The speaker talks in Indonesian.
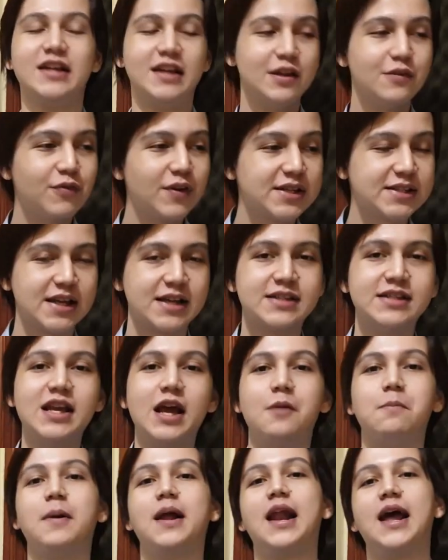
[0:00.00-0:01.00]
Investasi
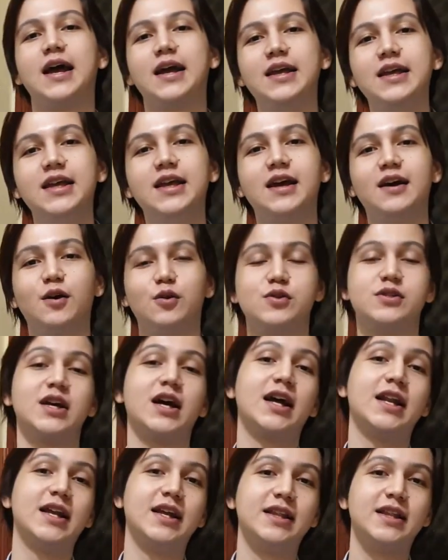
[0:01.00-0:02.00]
apalagi ya nggak
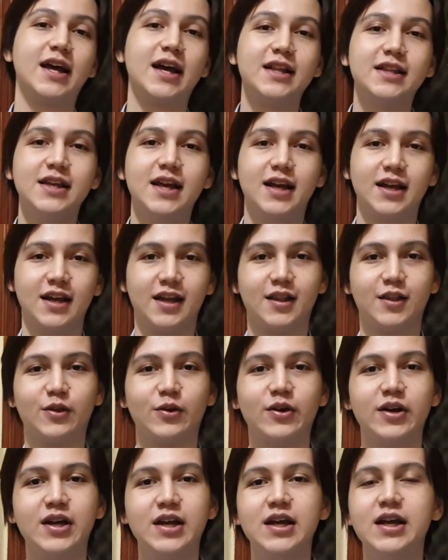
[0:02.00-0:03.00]
usah kalian tanya
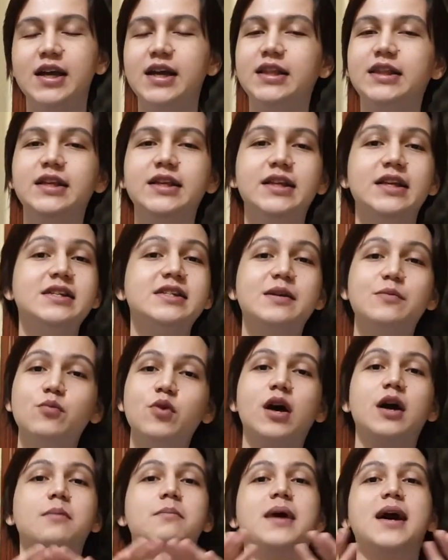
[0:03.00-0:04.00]
gitu intinya
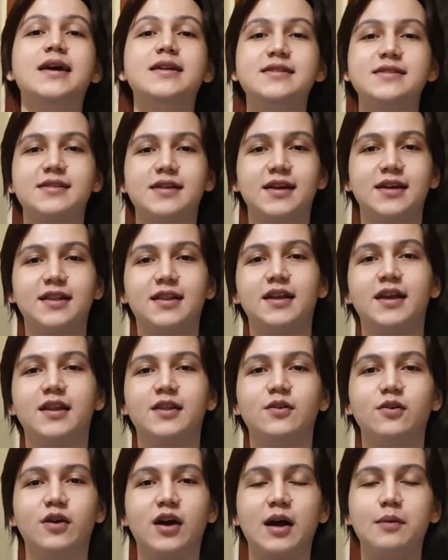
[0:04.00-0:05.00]
semua ke mindset
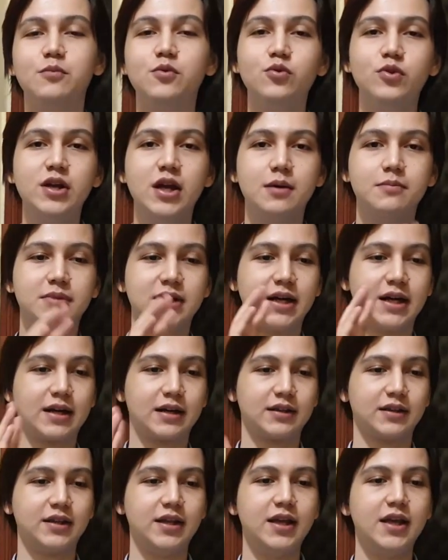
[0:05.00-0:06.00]
gitu. Kamu udah
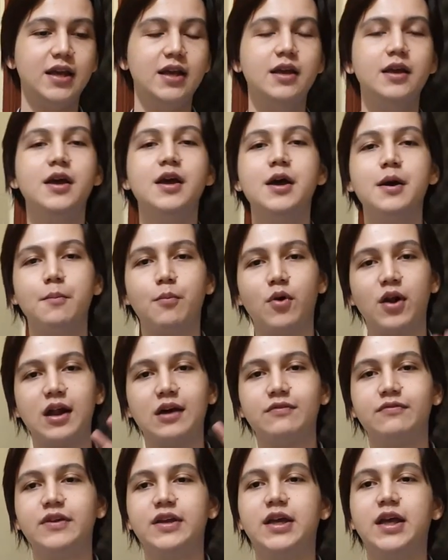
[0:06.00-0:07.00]
mengerti
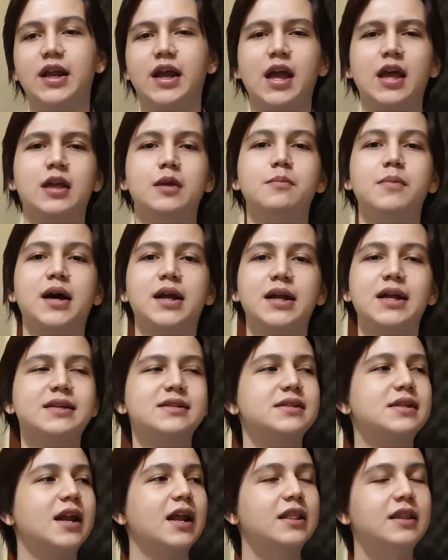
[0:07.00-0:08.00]
pola pikir kayak gimana,
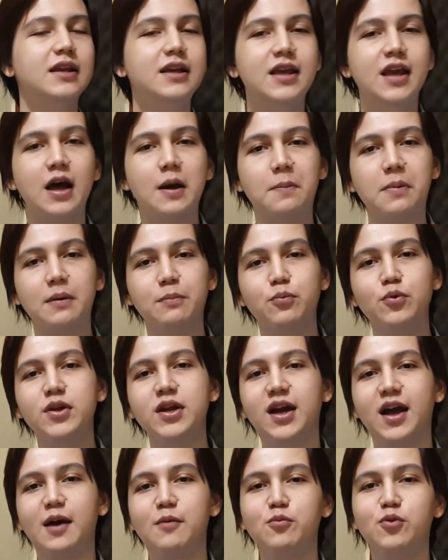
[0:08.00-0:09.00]
strategi
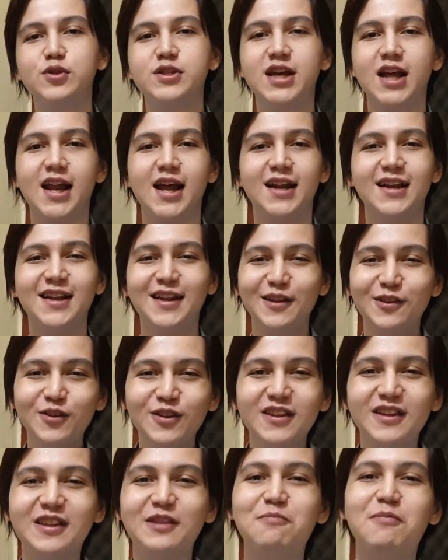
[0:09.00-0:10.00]
apapun yang kamu jalanin itu
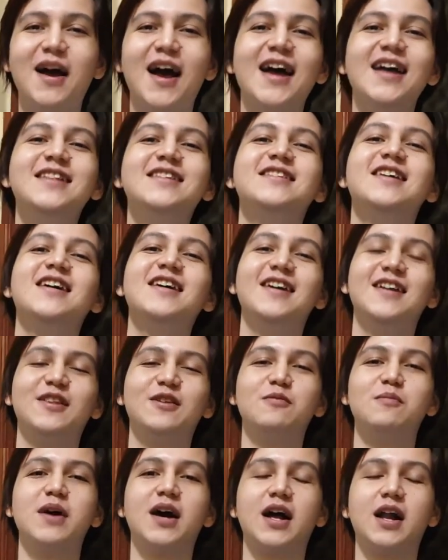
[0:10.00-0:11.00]
tetap aja
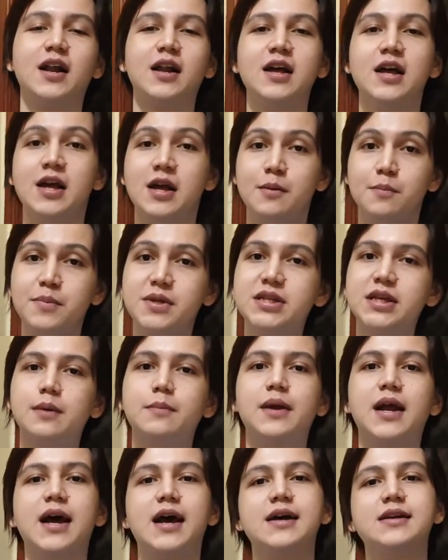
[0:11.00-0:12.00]
gitu bakal bisa
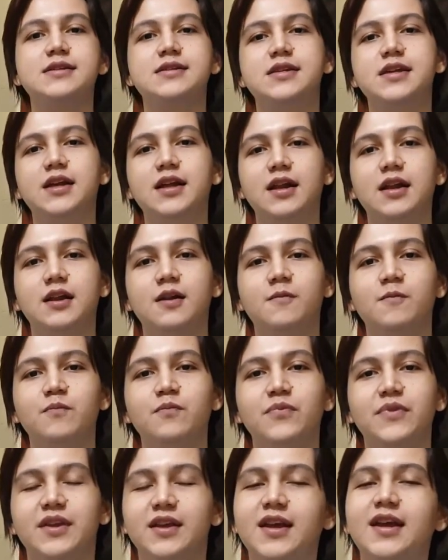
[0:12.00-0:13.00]
berhasil
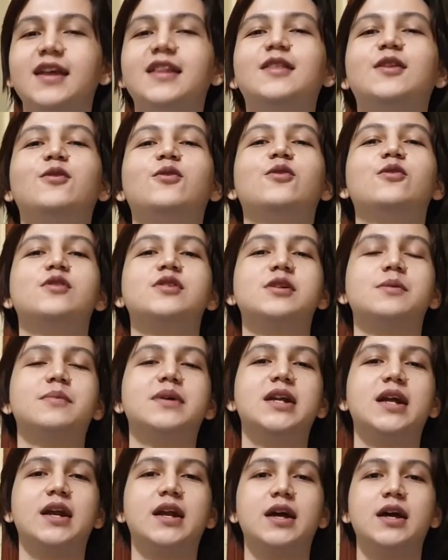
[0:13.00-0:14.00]
gitu
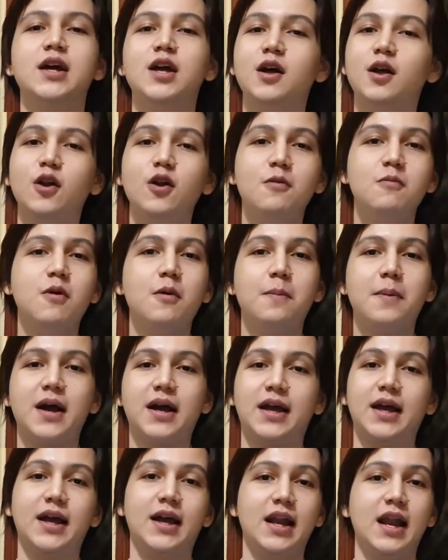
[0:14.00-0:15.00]
sebenarnya. Lo mau
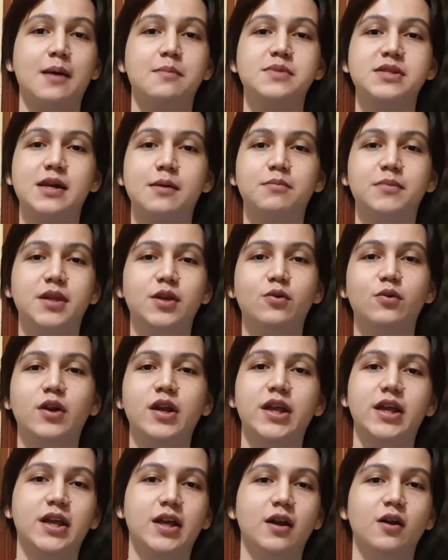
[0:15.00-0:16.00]
pakai lamsam
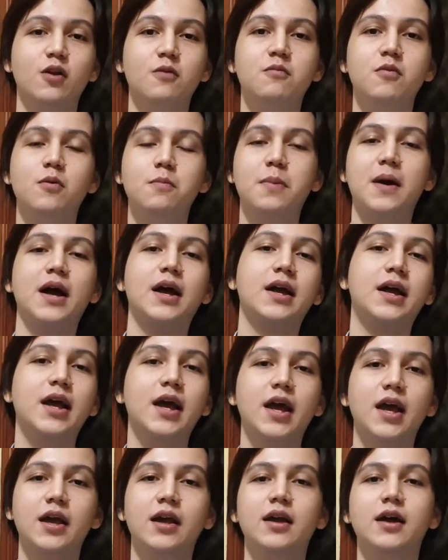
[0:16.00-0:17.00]
teori, lo mau
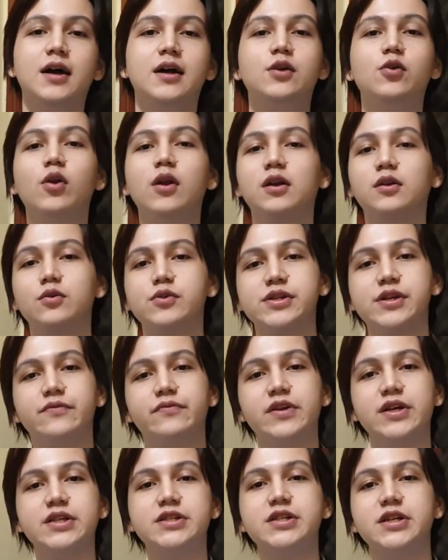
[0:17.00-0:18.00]
pakai uh, dollar cost
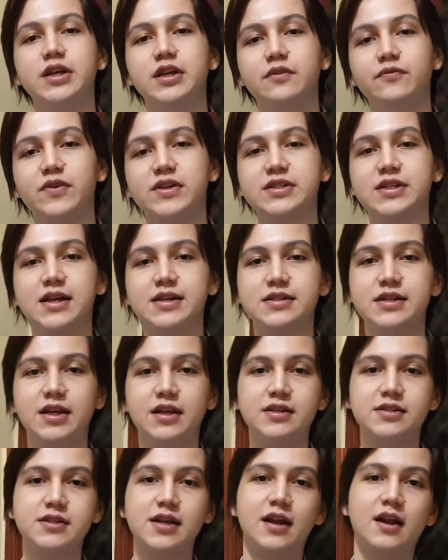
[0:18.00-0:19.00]
averaging
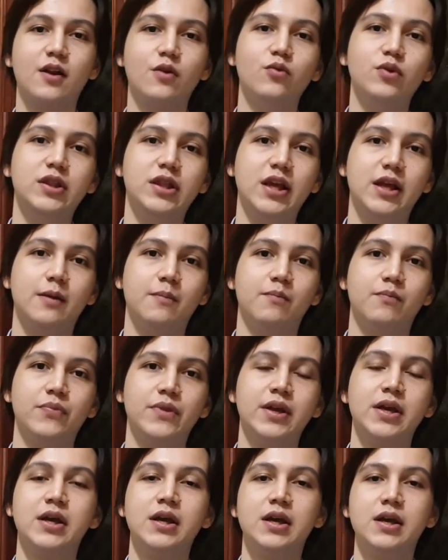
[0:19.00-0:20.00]
investasi secara rutin.
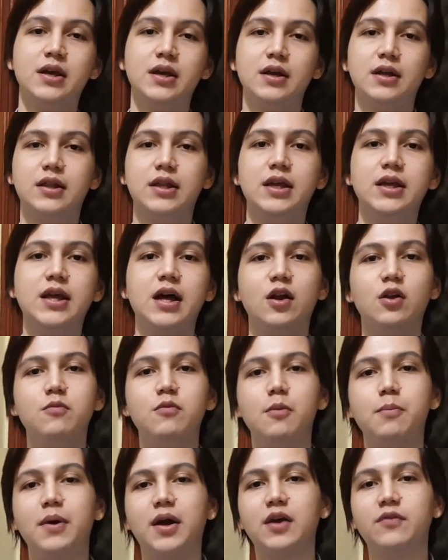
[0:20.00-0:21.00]
Tiga, lo
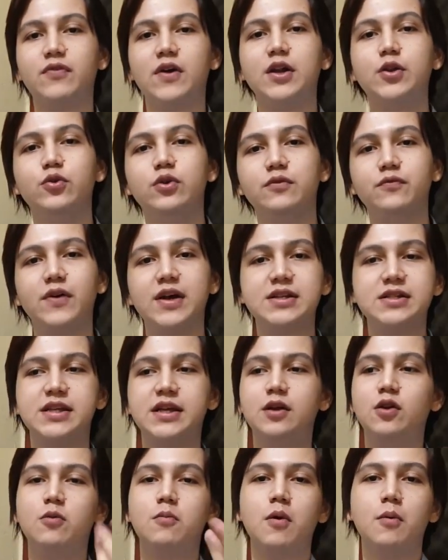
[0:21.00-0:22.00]
mau pakai value
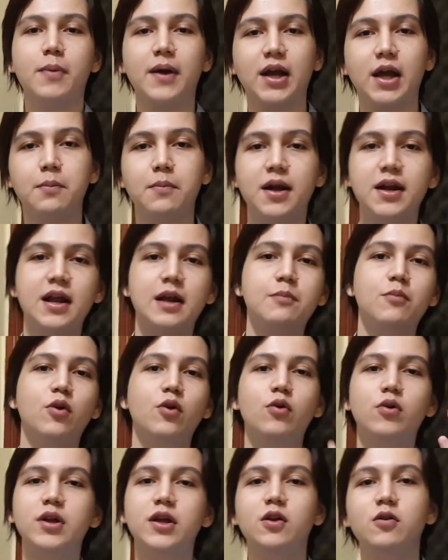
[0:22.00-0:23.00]
investing, lo mau pakai
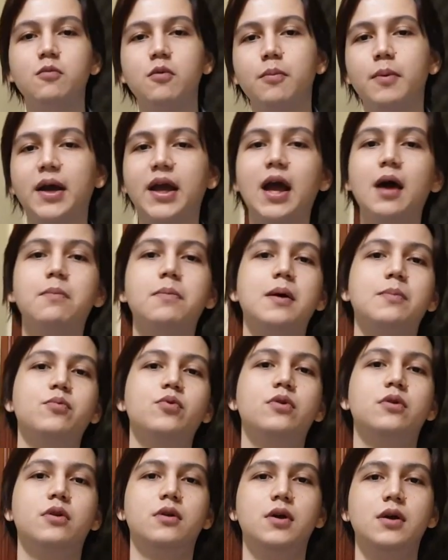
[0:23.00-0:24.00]
bandarmologi, lo mau pakai
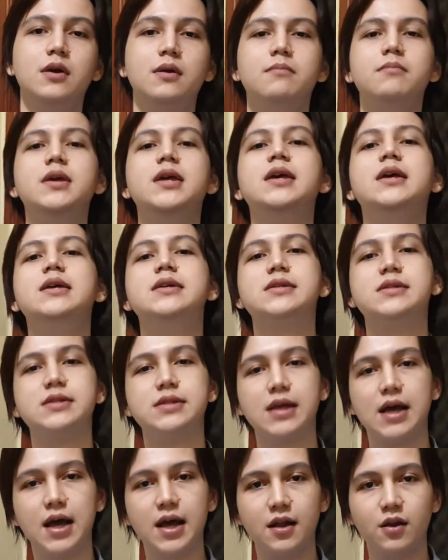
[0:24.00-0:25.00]
apapun.
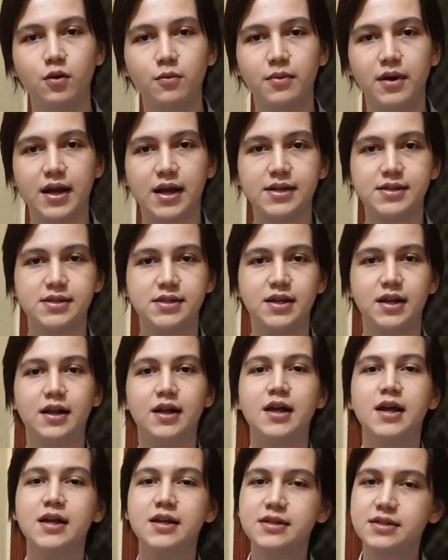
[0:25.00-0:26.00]
Bisa lo berhasil
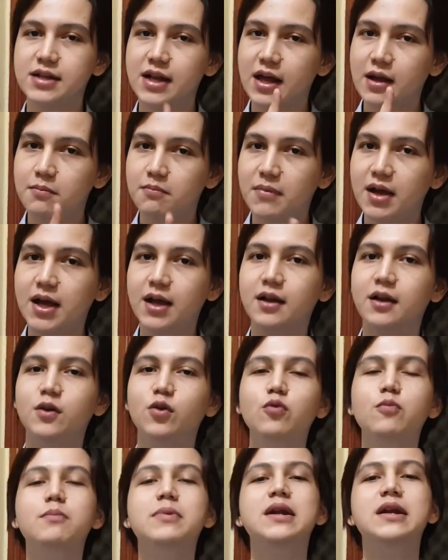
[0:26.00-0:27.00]
selama
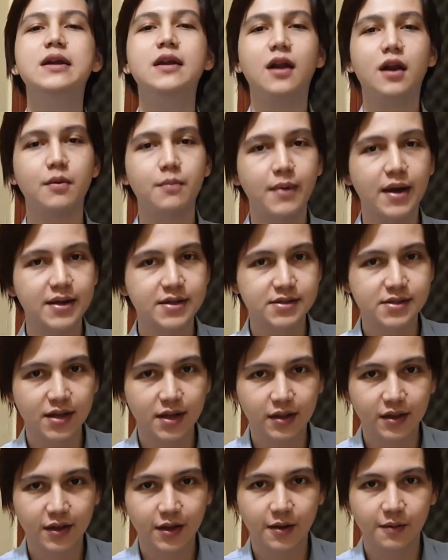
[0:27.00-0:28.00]
lo bener
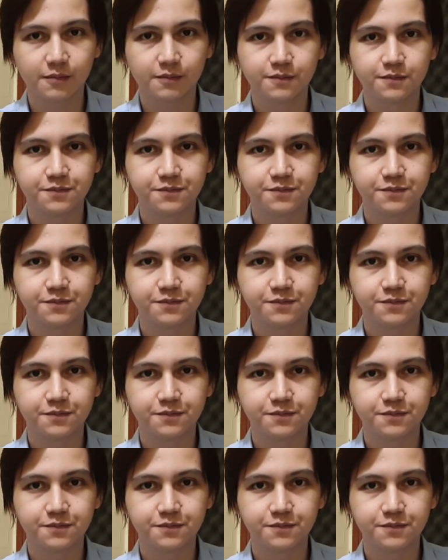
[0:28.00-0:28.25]
mindsetnya.